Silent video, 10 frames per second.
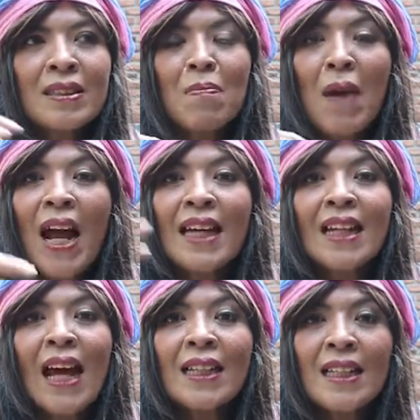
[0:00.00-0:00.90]
semangat
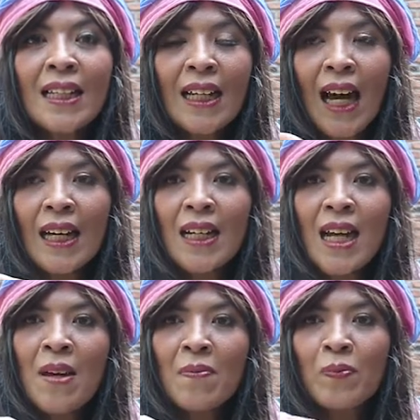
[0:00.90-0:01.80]
lagi
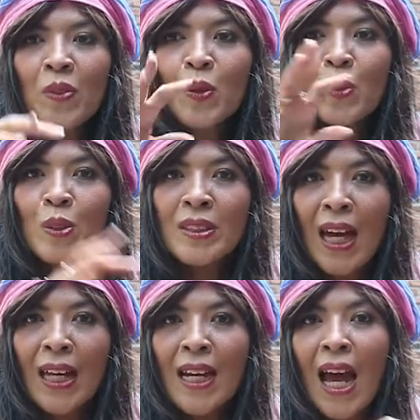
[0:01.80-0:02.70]
karena
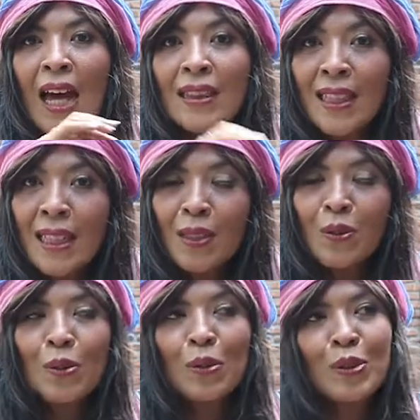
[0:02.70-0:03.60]
urusan hati
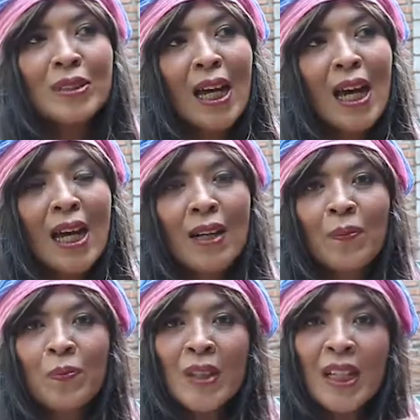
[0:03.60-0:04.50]
urusan
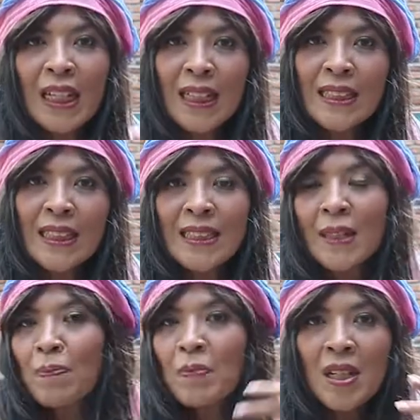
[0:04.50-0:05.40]

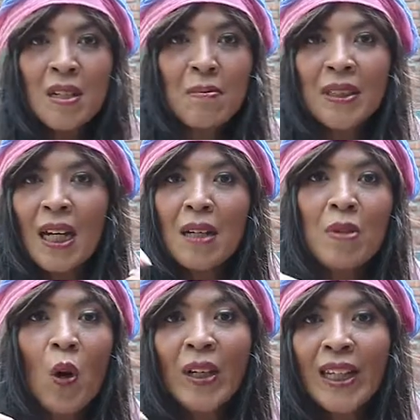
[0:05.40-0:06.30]
relationship bisa
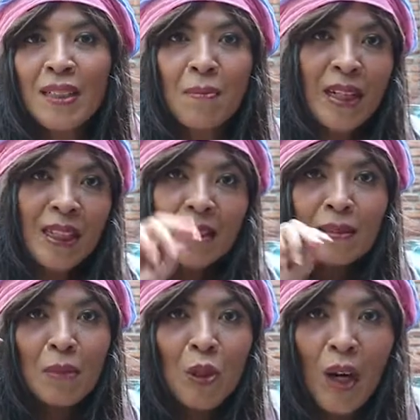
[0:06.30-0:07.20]
lebih oke okay dibanding
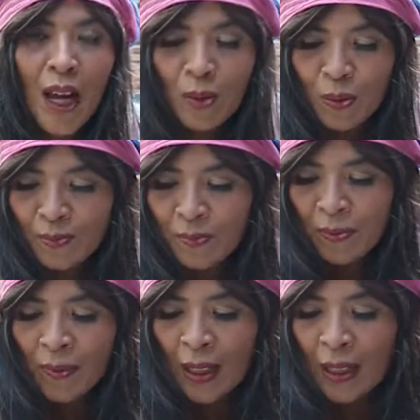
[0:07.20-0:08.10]
minggu lalu
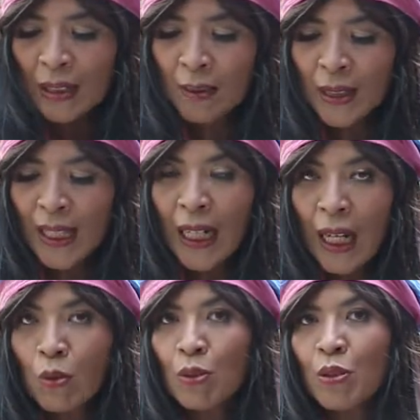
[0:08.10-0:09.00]

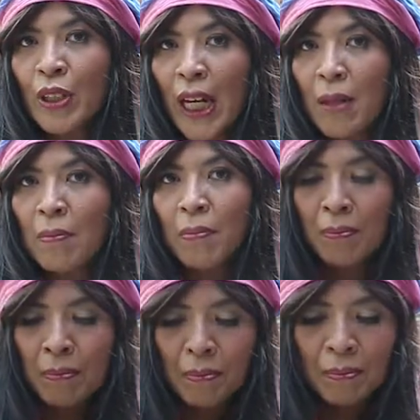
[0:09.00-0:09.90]
sementara untuk yang
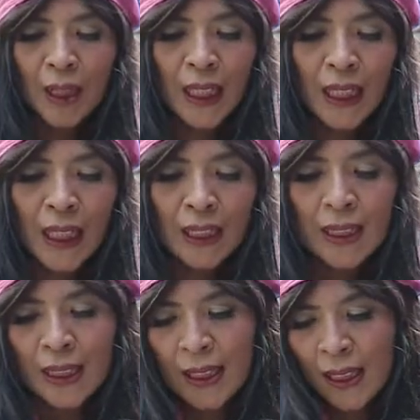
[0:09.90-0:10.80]
milih
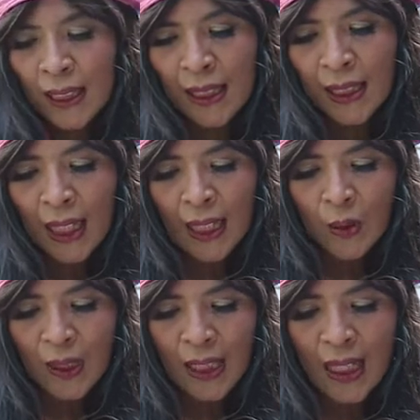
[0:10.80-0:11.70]
kartu
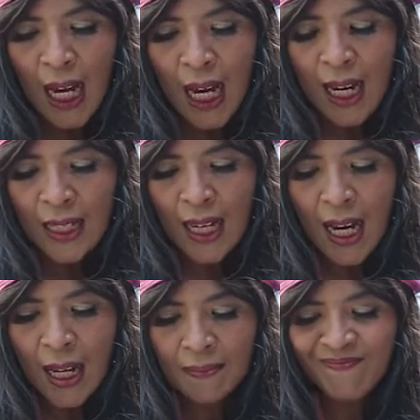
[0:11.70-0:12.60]
ketiga
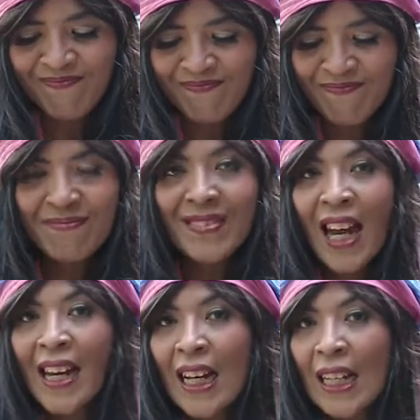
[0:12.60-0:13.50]
ada hmm,
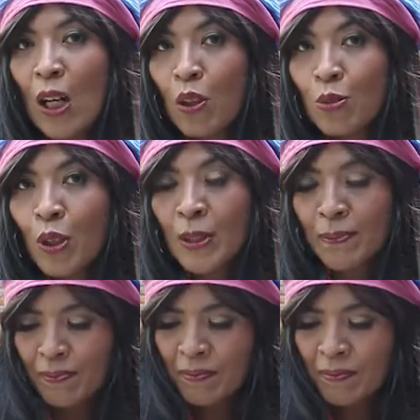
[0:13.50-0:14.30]
ada King of Swords